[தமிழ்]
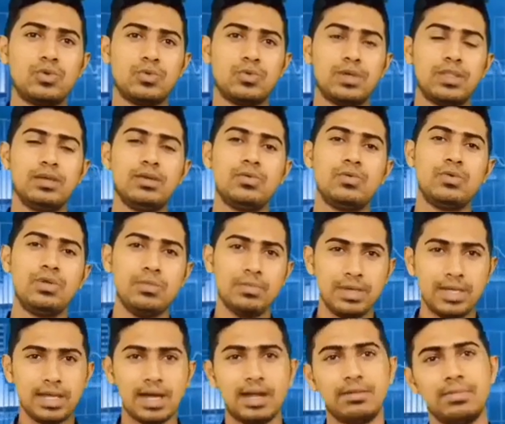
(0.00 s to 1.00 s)
கூறுவது
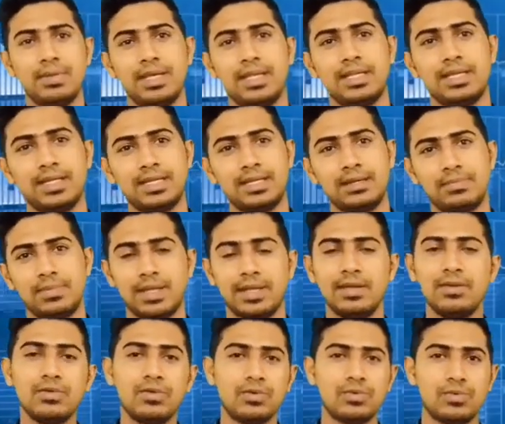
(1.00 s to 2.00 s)
உரிமையாண்மை என்கின்ற
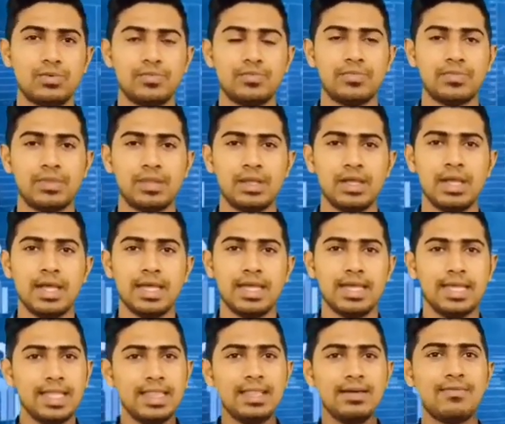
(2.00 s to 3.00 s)
பெயரை கூறுவோம்
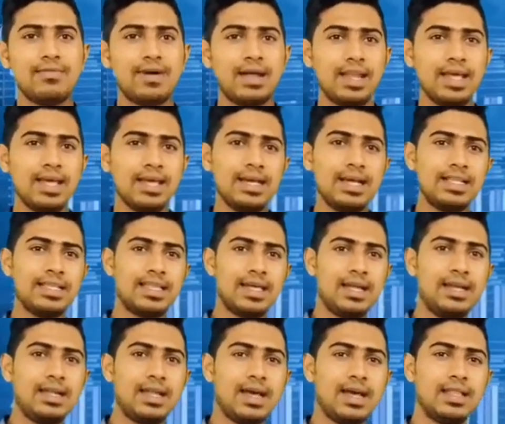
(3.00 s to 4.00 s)
இந்த வளங்கள்
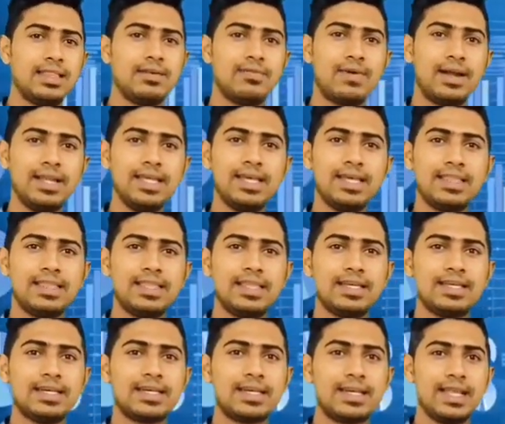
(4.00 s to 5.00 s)
தான் அந்த
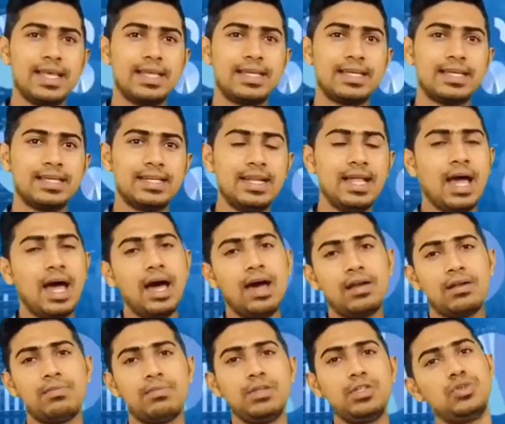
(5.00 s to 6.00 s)
வணிகத்துக்கு கிடைக்கின்ற
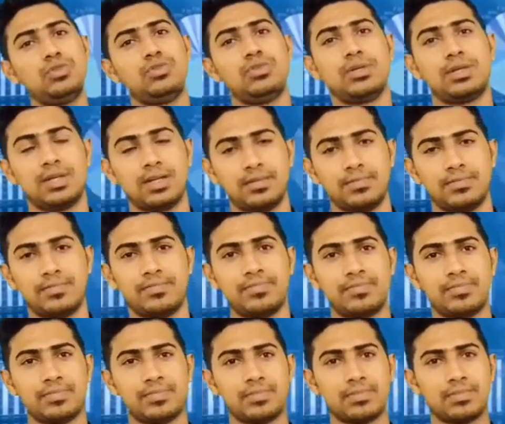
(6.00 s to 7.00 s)
ஆரம்ப சொத்துக்கள்
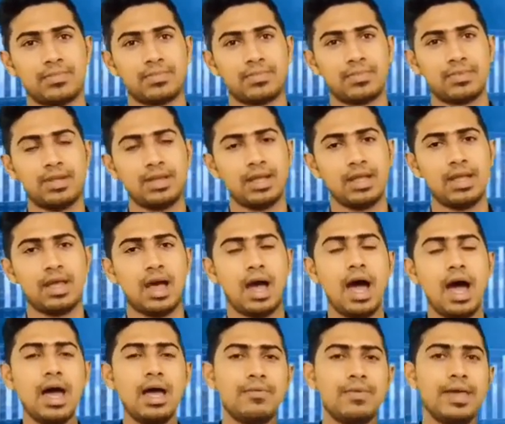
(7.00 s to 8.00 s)

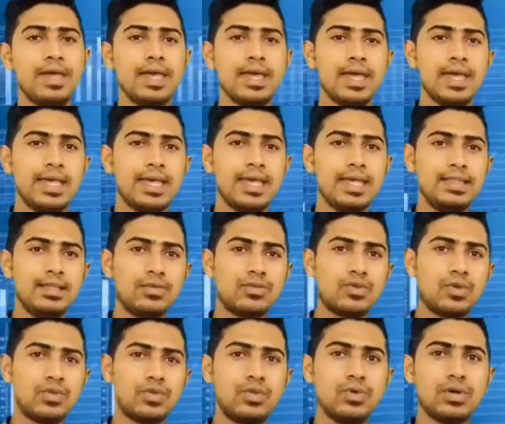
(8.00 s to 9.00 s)
ஆகவே இந்த
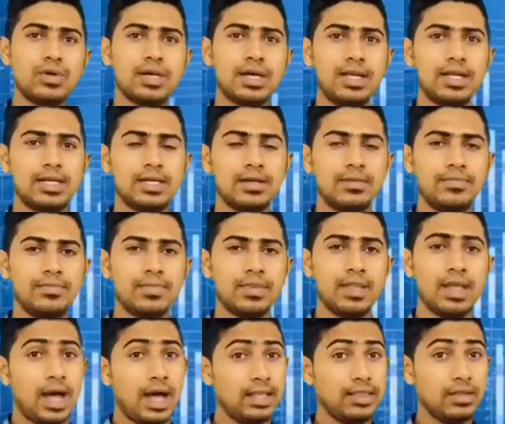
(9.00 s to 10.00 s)
சொத்துக்களுக்கும்
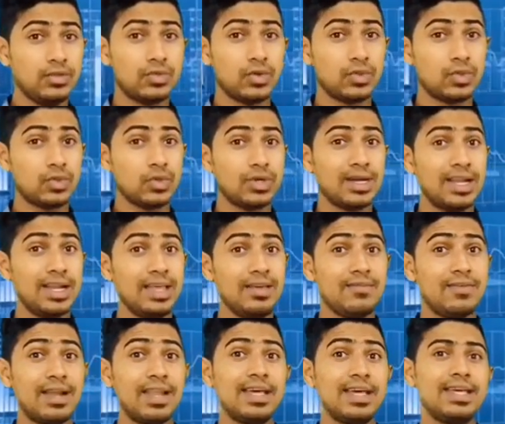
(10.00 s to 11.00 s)
அந்த சொத்துக்களை
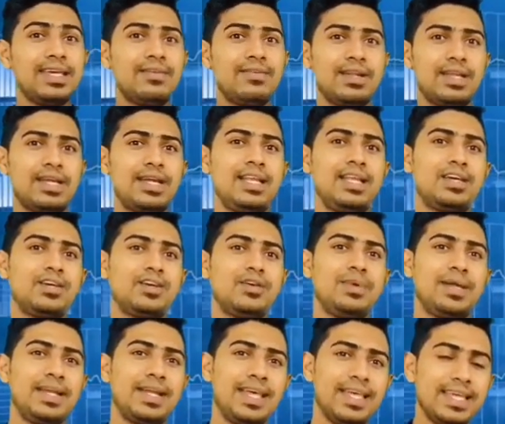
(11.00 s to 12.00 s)

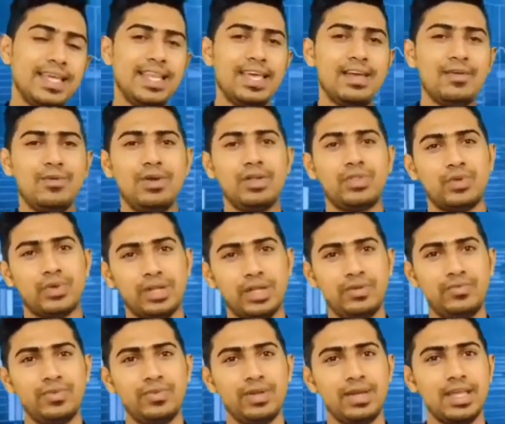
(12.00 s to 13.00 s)
வழங்கியவர்களுக்கும் இடையிலே உள்ள
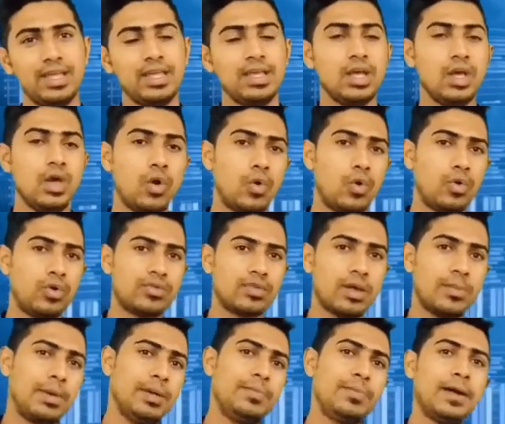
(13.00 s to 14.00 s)
தொடர்பினை ஒரு
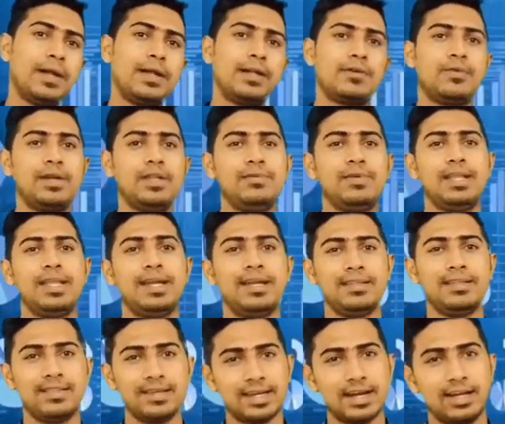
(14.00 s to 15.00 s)
சமன்பாட்டு வடிவில்
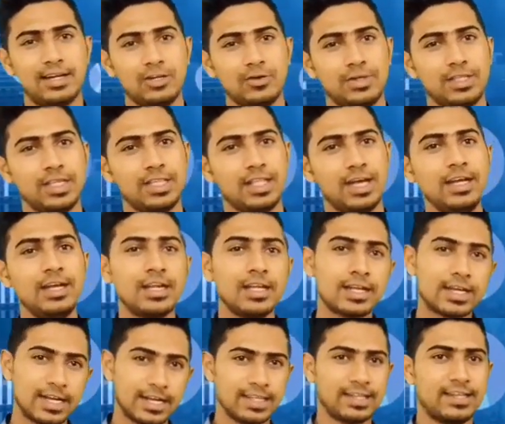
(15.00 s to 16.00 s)
எடுத்து காட்டுவது தான்
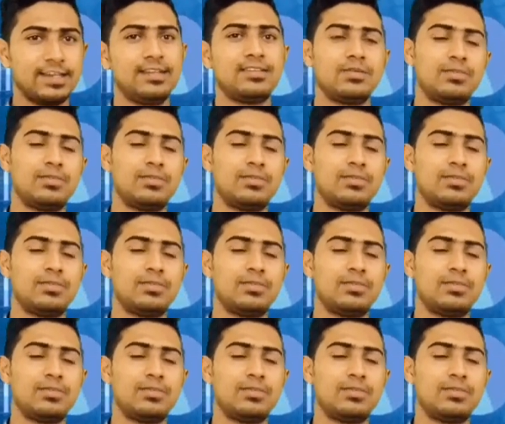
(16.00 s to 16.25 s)
கணக்கீட்டு